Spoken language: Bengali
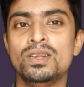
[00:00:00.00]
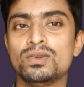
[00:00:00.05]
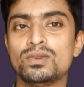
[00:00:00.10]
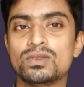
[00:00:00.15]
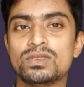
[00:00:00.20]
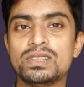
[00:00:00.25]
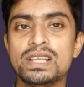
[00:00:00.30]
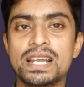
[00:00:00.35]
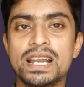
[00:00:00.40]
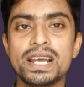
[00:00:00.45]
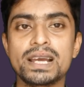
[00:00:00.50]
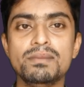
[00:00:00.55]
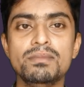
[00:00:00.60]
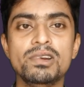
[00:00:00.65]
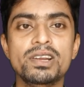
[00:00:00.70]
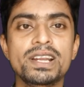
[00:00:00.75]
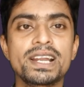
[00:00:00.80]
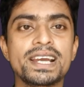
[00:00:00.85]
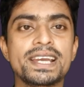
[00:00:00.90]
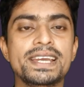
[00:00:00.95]
তো তার আগে
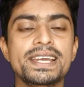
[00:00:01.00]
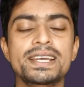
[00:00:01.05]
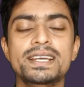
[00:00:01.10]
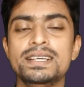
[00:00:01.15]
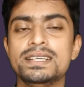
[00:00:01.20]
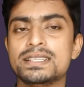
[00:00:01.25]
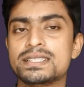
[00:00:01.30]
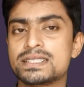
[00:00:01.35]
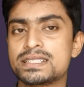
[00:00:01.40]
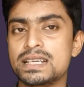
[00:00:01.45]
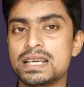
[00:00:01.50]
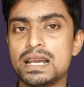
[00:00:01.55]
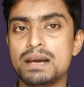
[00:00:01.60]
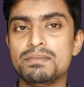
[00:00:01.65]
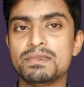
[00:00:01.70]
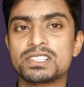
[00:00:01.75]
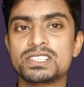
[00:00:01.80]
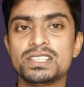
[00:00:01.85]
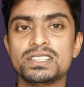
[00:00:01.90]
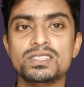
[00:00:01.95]
বলে রাখি যারা
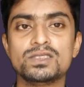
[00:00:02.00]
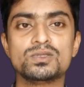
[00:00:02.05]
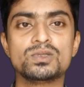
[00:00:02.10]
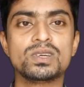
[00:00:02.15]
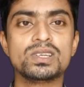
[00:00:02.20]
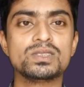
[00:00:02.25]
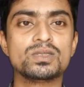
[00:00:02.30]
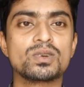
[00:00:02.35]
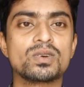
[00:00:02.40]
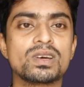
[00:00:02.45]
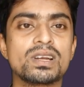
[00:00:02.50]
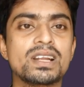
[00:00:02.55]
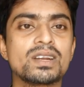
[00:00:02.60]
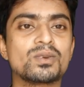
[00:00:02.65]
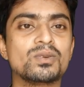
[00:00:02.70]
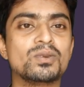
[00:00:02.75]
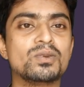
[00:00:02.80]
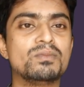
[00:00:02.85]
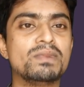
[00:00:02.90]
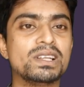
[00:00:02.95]
আমার সাথে যোগাযোগ করার
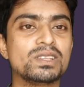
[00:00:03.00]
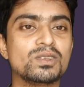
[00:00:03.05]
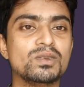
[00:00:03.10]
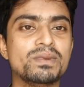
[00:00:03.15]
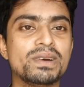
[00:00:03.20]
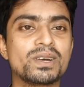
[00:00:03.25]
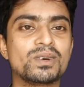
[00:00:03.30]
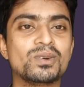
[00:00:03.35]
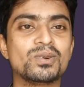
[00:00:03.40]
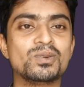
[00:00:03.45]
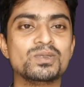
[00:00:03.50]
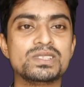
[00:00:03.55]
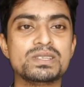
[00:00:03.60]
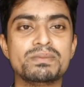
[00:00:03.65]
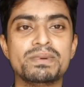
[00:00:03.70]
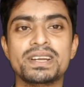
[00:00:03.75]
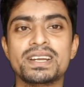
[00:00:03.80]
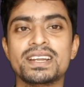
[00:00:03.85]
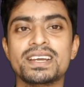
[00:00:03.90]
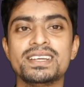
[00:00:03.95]
কোনো মাধ্যম এখনো খুঁজে
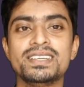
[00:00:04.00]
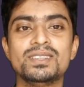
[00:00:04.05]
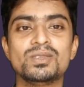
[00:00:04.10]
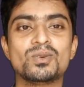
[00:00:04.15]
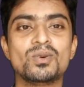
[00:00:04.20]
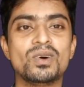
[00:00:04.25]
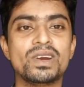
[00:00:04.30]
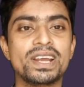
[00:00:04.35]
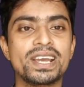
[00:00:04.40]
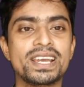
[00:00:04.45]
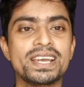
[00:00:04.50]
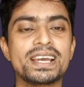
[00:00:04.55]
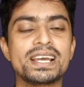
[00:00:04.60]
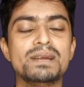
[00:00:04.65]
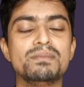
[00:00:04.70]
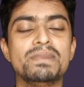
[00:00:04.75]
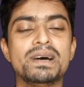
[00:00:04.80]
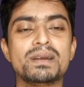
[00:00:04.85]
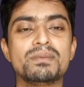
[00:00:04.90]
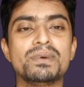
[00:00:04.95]
পান নাই তো অনেকে
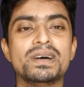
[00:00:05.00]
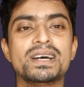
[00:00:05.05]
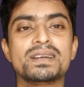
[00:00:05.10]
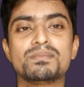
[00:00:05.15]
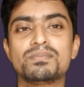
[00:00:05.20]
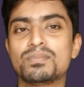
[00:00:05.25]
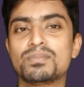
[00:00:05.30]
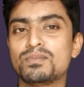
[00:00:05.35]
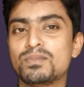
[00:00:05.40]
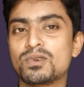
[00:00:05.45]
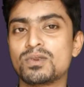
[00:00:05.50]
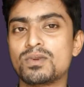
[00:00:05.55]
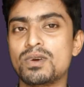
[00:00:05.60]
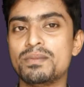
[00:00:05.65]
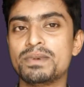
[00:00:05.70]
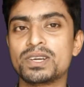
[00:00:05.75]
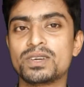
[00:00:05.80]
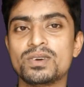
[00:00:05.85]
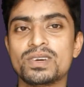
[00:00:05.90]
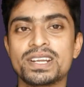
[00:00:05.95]
বারবার
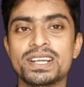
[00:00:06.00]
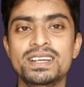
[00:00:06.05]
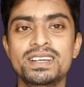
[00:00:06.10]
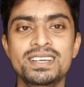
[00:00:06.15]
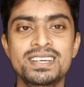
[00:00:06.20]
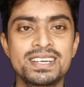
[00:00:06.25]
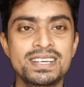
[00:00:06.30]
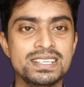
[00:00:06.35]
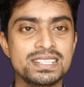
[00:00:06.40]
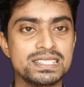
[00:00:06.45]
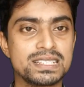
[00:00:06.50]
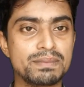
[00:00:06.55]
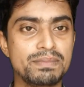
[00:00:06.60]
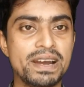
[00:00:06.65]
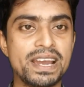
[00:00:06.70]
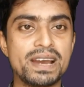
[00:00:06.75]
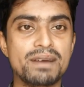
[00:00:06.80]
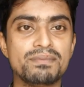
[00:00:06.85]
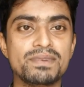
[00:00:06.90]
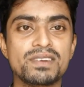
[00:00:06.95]
কমেন্ট করেন যে
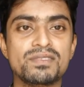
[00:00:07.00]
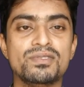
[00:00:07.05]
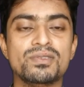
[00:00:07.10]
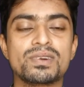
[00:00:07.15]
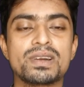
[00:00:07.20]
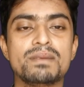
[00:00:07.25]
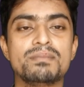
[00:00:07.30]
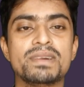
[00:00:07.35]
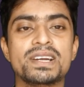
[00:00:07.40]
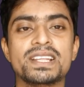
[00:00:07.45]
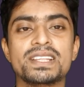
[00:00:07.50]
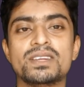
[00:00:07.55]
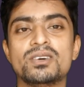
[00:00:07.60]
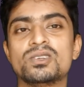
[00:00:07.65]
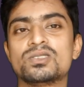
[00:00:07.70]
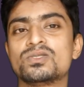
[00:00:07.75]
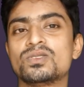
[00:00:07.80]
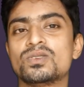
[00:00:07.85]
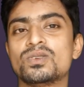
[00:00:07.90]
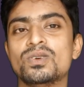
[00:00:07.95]
ভাই আপনার ফোন নাম্বারটা
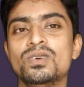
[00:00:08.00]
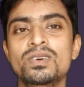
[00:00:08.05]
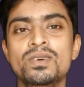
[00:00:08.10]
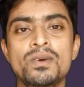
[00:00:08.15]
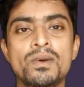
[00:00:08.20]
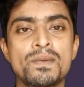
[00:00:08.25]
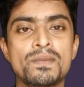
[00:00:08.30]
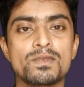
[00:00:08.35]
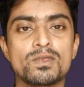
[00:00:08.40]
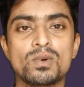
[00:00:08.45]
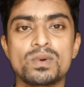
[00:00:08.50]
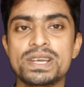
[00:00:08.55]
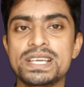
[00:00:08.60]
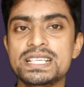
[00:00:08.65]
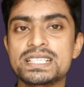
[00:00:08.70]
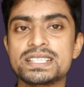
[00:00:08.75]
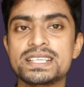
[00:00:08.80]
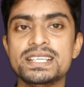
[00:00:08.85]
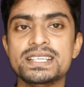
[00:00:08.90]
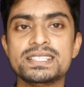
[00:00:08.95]
দেওয়ার জন্য তো
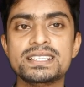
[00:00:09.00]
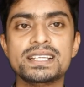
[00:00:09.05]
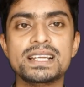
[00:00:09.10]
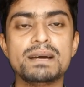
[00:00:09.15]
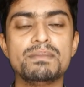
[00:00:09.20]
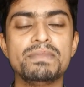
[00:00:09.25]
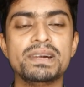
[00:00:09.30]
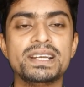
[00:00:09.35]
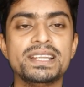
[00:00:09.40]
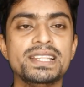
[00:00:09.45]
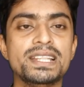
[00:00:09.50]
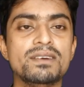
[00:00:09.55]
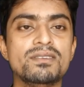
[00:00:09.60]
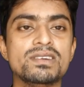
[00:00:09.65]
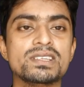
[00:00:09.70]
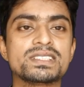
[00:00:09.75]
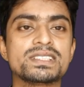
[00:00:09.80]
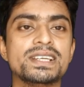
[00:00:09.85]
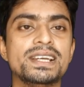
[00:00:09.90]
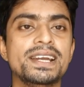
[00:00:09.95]
স্ক্রিনে যে নাম্বারটি
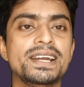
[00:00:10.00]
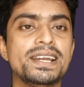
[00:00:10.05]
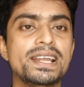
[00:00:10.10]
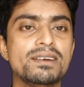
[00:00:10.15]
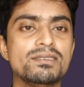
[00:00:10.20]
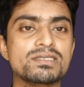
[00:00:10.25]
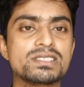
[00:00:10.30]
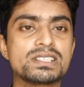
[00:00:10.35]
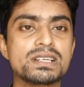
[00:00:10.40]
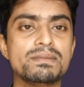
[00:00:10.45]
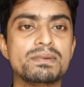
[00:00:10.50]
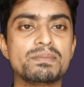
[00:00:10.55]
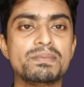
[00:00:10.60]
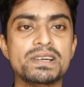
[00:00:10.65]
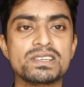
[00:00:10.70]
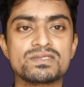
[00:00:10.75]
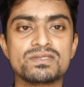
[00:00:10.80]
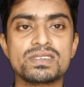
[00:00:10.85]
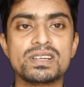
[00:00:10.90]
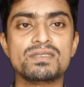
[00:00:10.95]
দেওয়া আছে এটাই হচ্ছে আমার
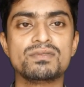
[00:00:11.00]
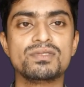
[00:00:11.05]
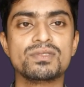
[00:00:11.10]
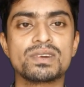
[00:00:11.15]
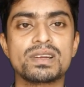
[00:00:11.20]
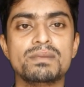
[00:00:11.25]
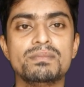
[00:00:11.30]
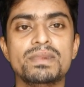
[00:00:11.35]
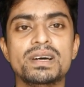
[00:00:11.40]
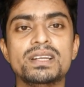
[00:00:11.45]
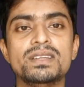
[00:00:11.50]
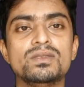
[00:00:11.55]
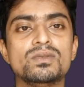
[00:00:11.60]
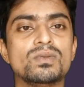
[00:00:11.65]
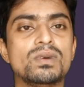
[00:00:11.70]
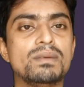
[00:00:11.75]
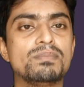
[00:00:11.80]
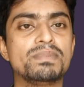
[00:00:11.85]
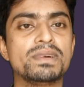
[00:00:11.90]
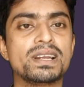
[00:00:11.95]
পার্সোনাল ফোন নাম্বার তো
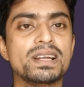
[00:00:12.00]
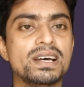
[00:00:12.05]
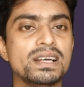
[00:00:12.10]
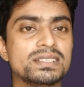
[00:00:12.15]
আপনারা